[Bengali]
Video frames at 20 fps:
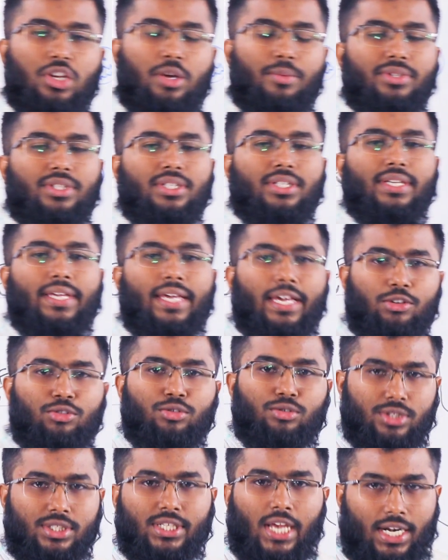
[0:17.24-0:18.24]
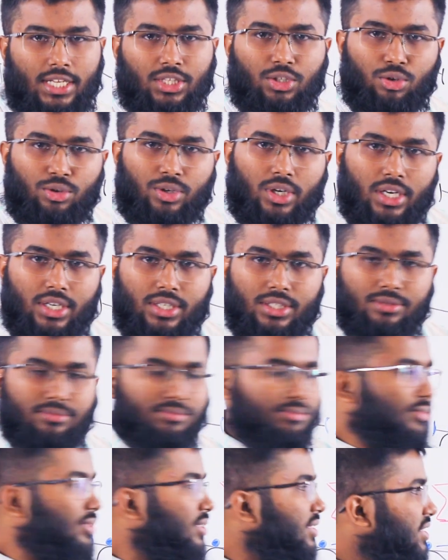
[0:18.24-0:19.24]
আসলে আমাদের কেন জানা দরকার
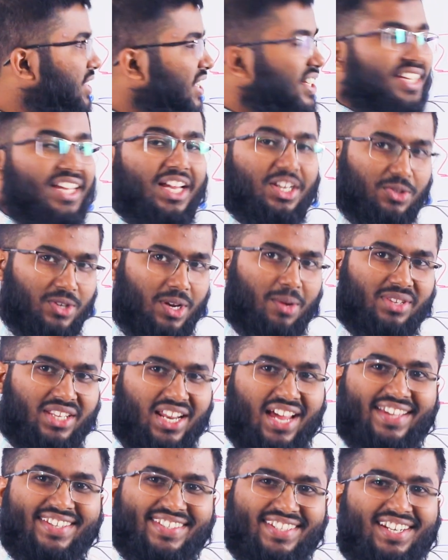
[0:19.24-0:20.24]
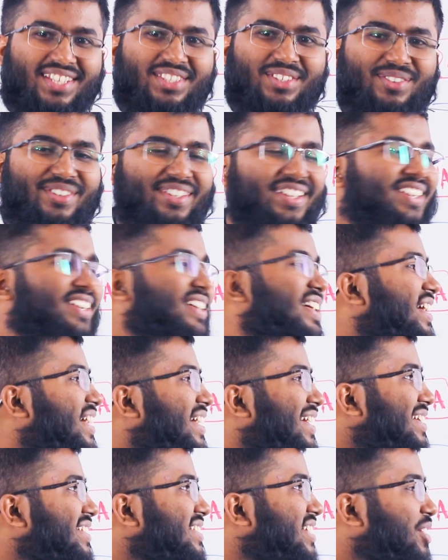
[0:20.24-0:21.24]
সেটাই আসলে আমাদের আগে জানা দরকার
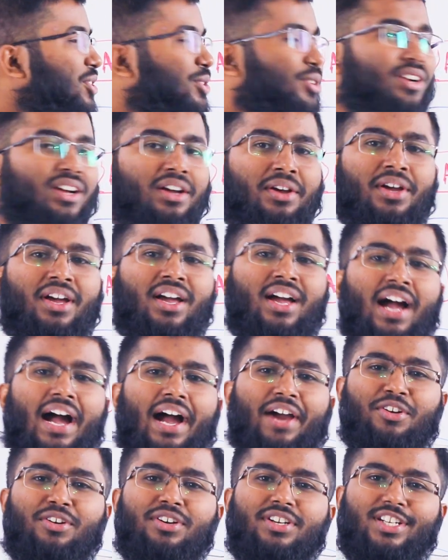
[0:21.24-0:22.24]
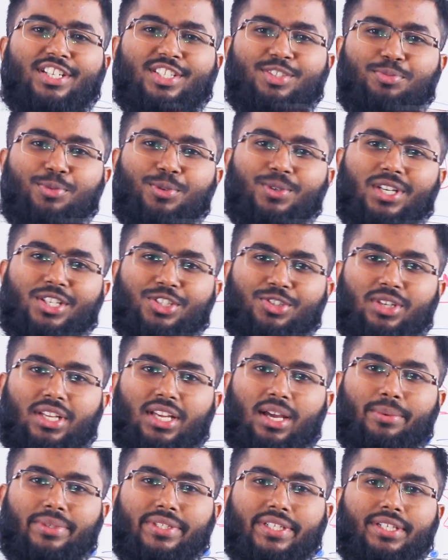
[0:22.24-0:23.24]
যাই হোক আয়রন ট্রান্সপোর্ট
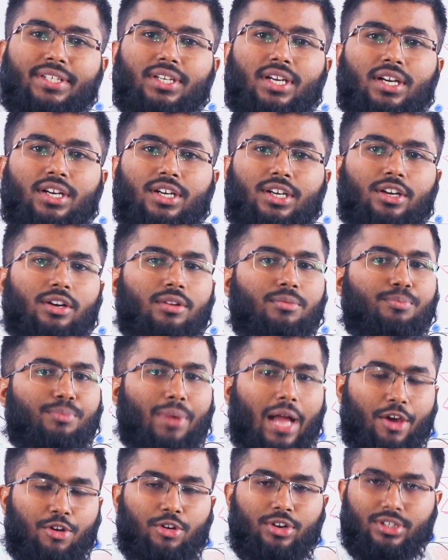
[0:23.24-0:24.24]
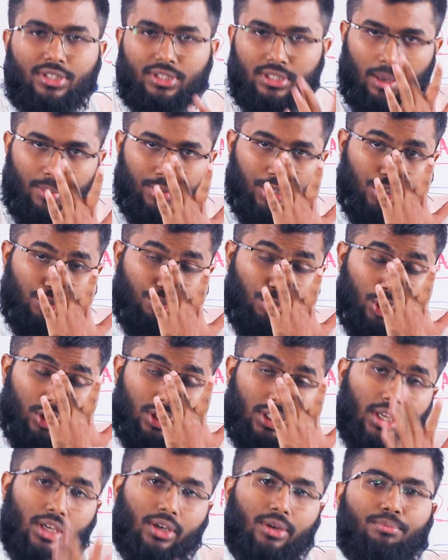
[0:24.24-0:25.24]
আসলে আমাদের আয়রন আমাদের
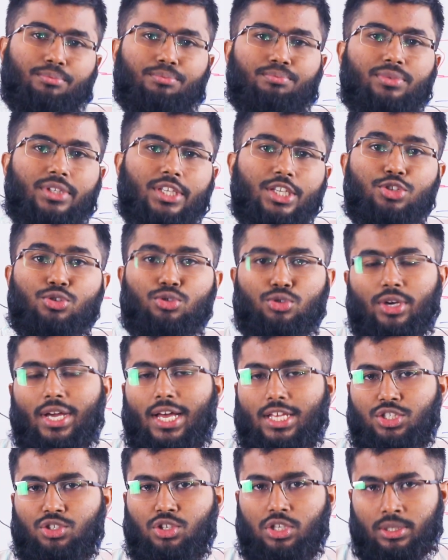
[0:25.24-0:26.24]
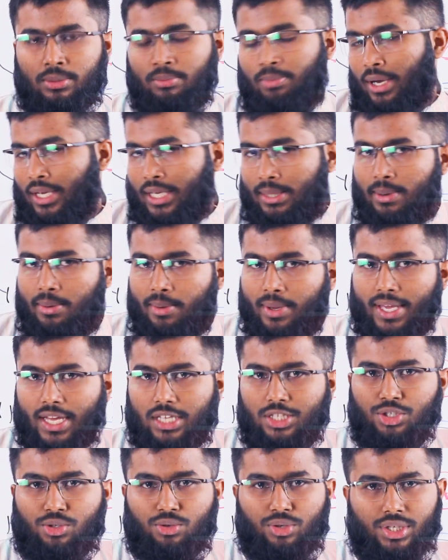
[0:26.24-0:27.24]
বডিতে কি জন্য কাজ করে বা কীভাবে
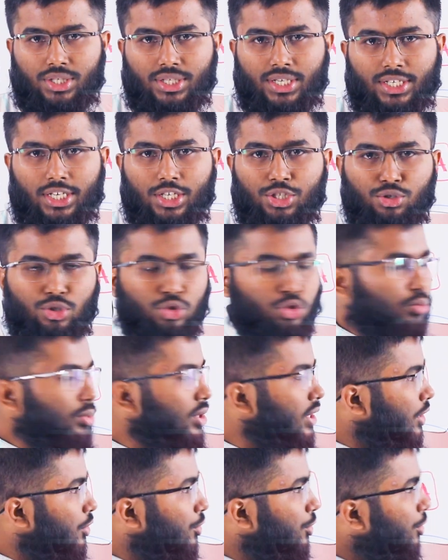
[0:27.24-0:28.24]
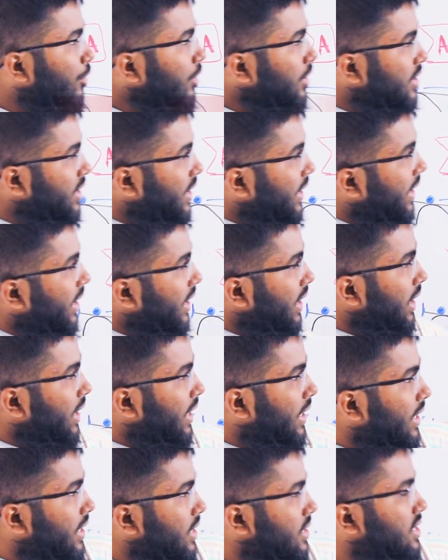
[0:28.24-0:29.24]
কাজ করে সেটার জন্য তুমি দেখো যে এখানে
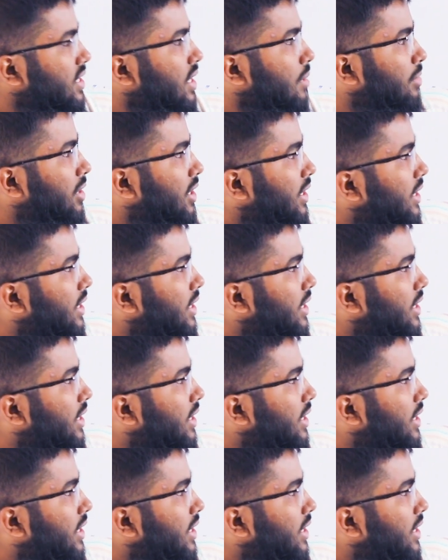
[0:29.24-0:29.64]
লেখা আছে আমি